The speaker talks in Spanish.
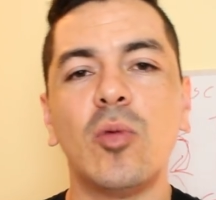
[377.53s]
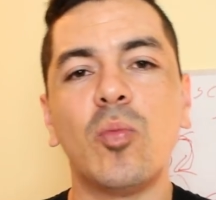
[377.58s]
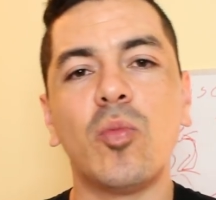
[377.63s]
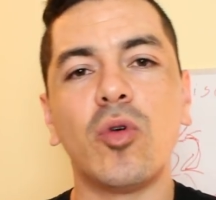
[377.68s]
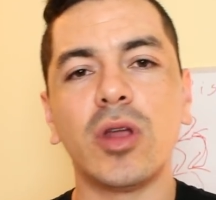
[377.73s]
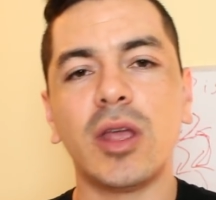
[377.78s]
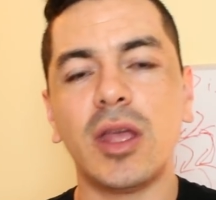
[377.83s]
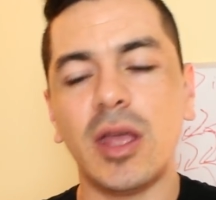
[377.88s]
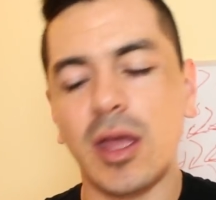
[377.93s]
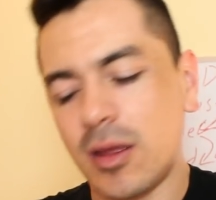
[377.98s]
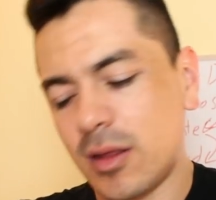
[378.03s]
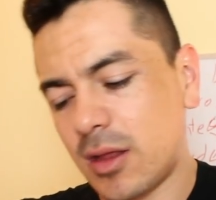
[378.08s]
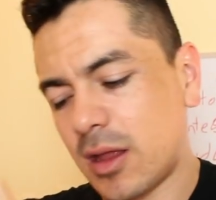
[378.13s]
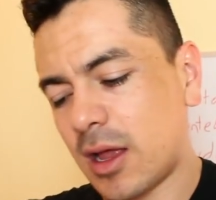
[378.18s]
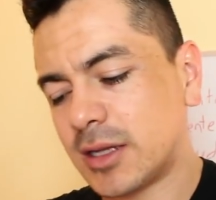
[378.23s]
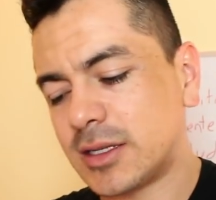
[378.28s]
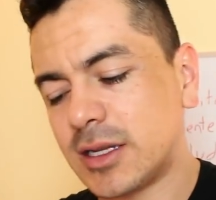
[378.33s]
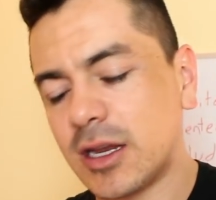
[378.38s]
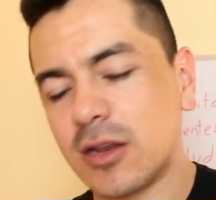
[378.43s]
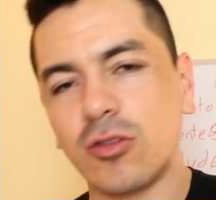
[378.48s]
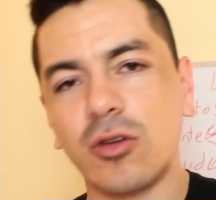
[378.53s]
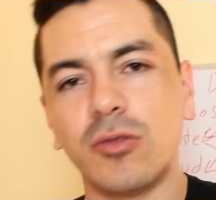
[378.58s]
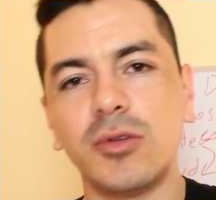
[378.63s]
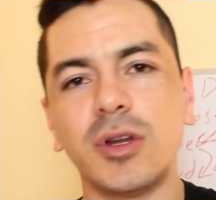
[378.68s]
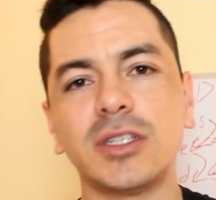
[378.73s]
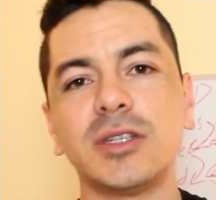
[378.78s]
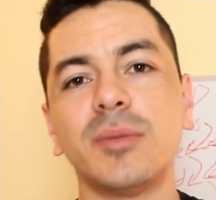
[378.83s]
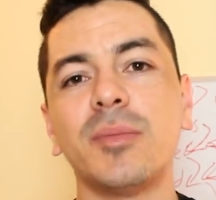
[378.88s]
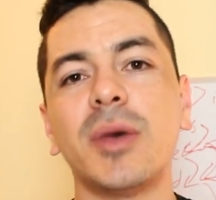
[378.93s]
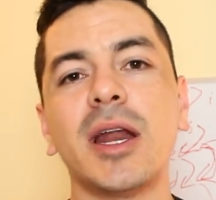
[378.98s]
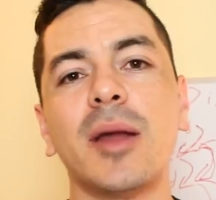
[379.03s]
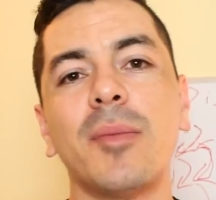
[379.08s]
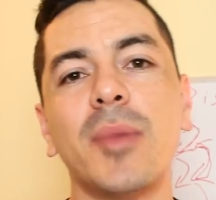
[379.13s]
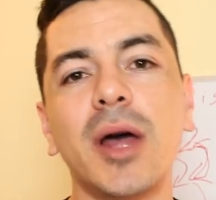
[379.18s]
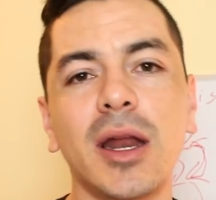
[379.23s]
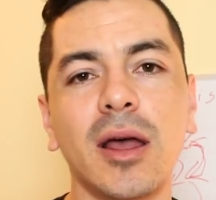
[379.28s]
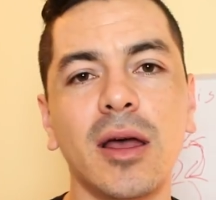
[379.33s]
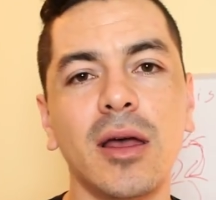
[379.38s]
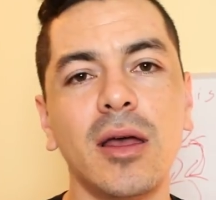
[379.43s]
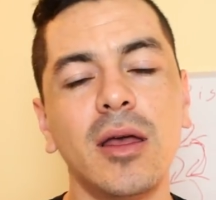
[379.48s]
¿Por qué hacer toda una semana
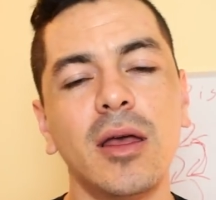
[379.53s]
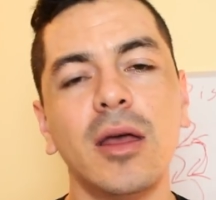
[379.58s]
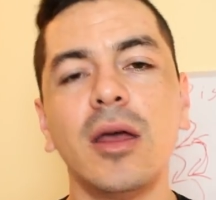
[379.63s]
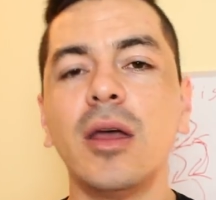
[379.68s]
mala?